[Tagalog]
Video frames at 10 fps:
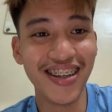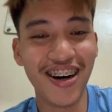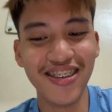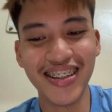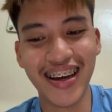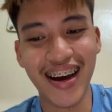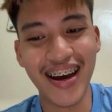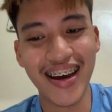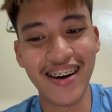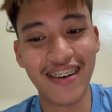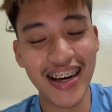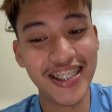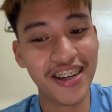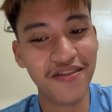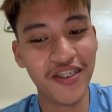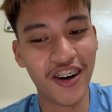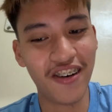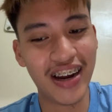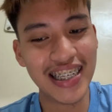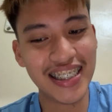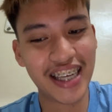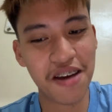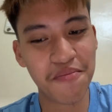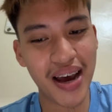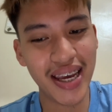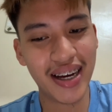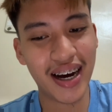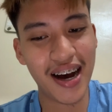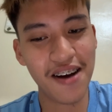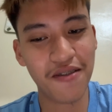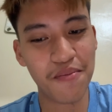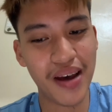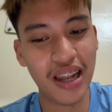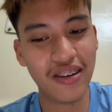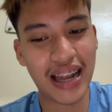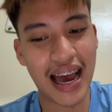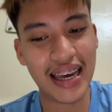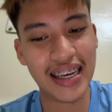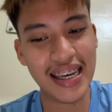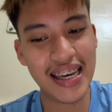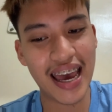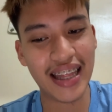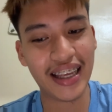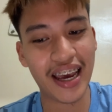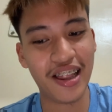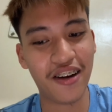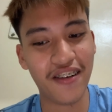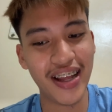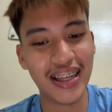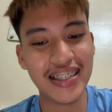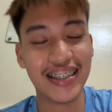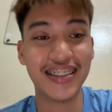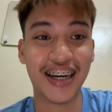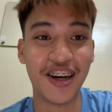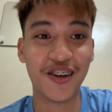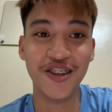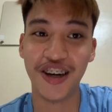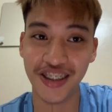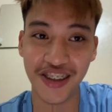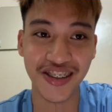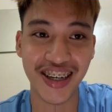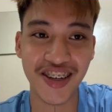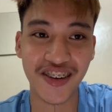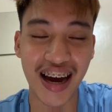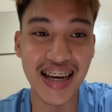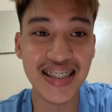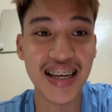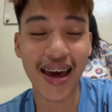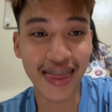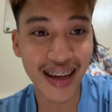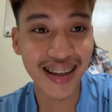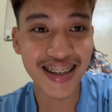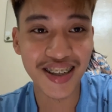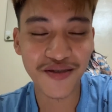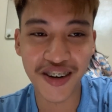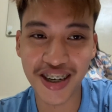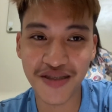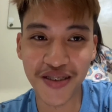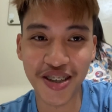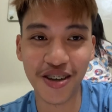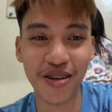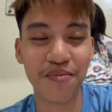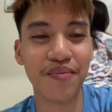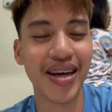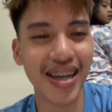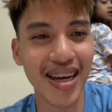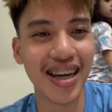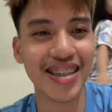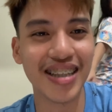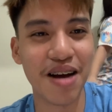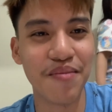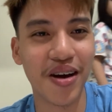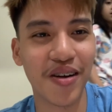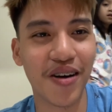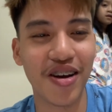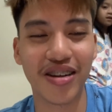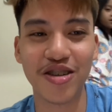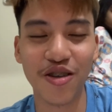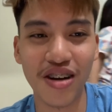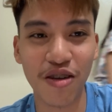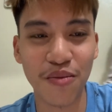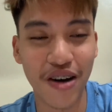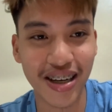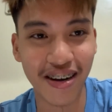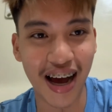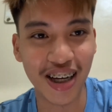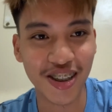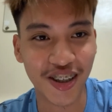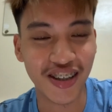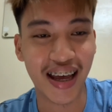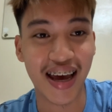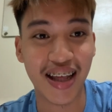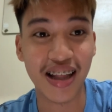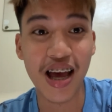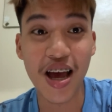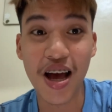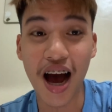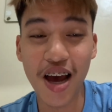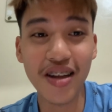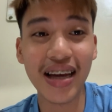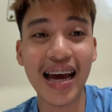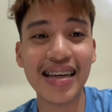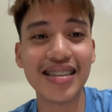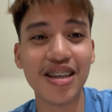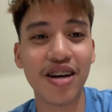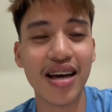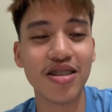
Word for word: out kay Ryzen Flores, kay Micah Fabelo Naig, and kay Loretta Santiago. Shout out sa inyo guys. I think this is it for this video. Maikli lang siya pero ayun, gusto ko lang gumawa ng reaction and Ayun guys, see you guys